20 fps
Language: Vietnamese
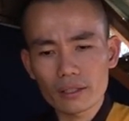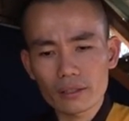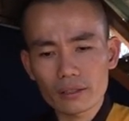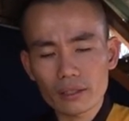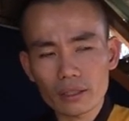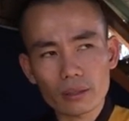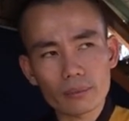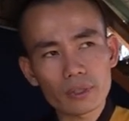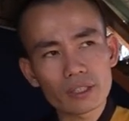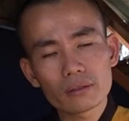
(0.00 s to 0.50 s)

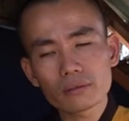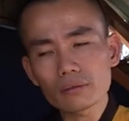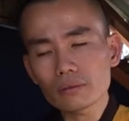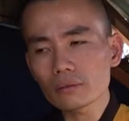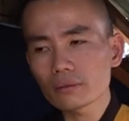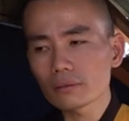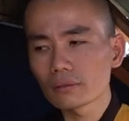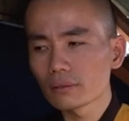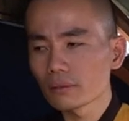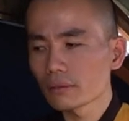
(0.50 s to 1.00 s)
sang cái mình
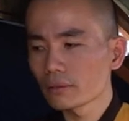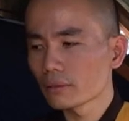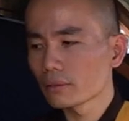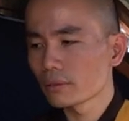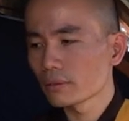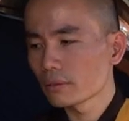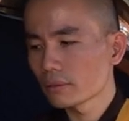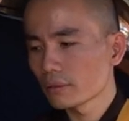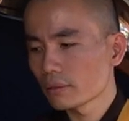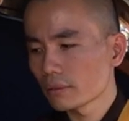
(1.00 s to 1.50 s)

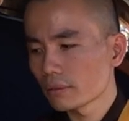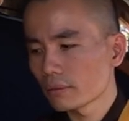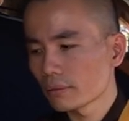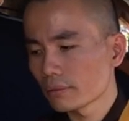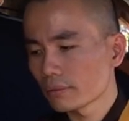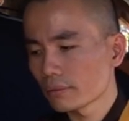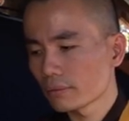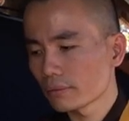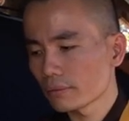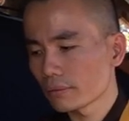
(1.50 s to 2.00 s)

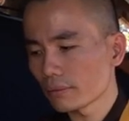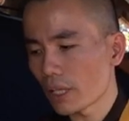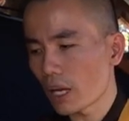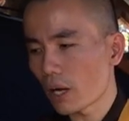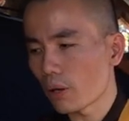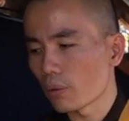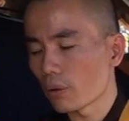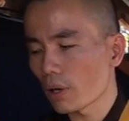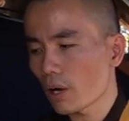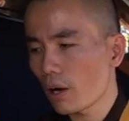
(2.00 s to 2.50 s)

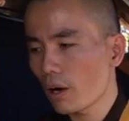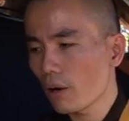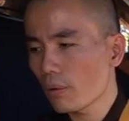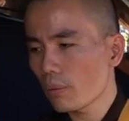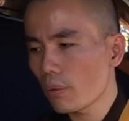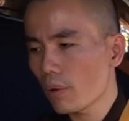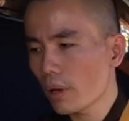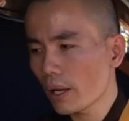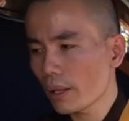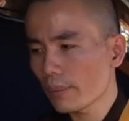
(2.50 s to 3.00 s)
giàu có
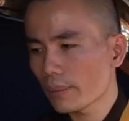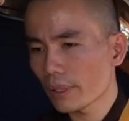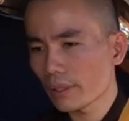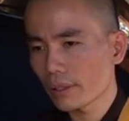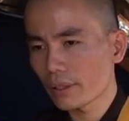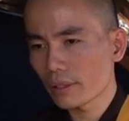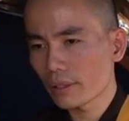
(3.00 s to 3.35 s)
quá mà